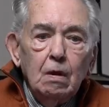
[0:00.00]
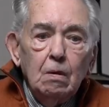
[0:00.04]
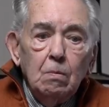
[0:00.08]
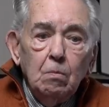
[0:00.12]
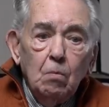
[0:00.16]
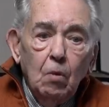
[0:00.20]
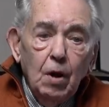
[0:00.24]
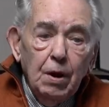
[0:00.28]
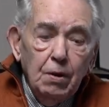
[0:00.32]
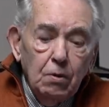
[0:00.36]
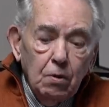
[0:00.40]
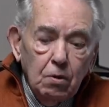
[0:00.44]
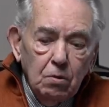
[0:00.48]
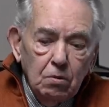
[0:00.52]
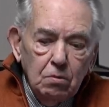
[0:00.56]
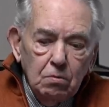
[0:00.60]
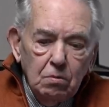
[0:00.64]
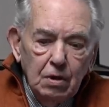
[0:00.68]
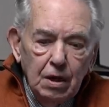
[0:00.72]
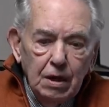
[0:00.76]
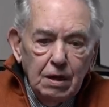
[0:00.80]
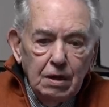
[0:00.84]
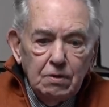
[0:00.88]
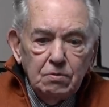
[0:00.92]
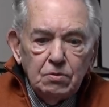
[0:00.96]
Bueno,
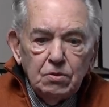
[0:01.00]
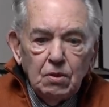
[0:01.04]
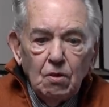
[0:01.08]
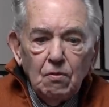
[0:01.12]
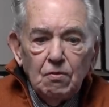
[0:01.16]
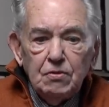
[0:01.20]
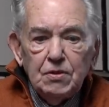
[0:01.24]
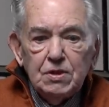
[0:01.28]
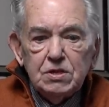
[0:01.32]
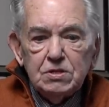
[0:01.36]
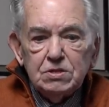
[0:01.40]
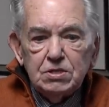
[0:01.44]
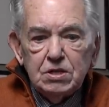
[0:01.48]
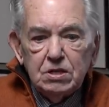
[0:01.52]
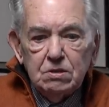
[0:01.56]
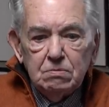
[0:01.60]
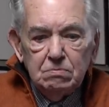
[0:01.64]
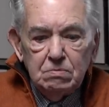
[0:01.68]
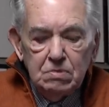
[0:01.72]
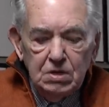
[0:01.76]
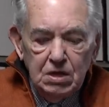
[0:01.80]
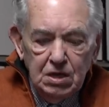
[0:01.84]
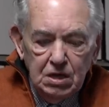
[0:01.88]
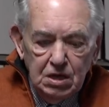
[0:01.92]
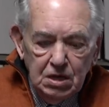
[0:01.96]
entonces eh,
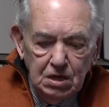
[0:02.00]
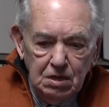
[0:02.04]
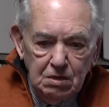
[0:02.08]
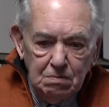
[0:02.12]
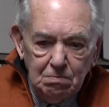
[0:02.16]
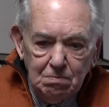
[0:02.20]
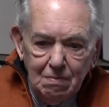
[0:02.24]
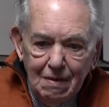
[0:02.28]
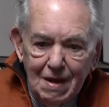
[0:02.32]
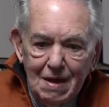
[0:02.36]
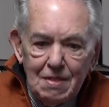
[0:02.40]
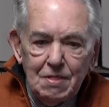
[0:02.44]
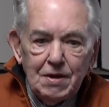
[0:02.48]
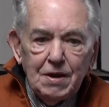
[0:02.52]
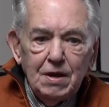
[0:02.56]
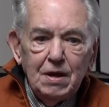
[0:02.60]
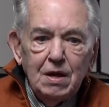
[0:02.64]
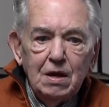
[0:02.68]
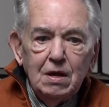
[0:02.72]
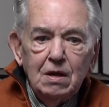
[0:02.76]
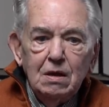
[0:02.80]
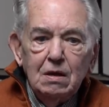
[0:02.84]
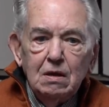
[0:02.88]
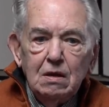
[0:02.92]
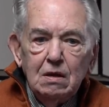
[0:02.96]
mi
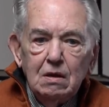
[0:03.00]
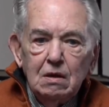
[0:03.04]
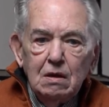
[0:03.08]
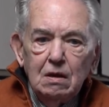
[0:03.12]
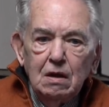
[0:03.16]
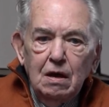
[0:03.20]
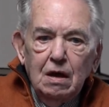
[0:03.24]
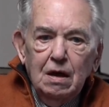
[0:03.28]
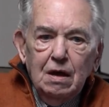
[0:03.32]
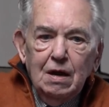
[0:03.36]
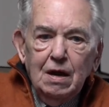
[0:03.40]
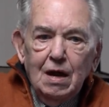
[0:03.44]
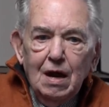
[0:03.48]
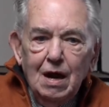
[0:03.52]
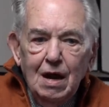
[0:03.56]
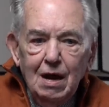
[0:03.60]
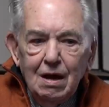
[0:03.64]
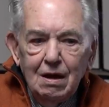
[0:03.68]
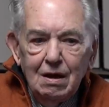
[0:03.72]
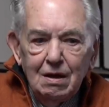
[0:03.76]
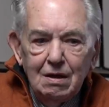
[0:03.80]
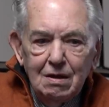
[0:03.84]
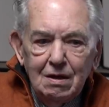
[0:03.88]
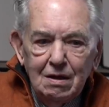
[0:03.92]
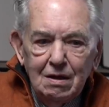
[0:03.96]
madre era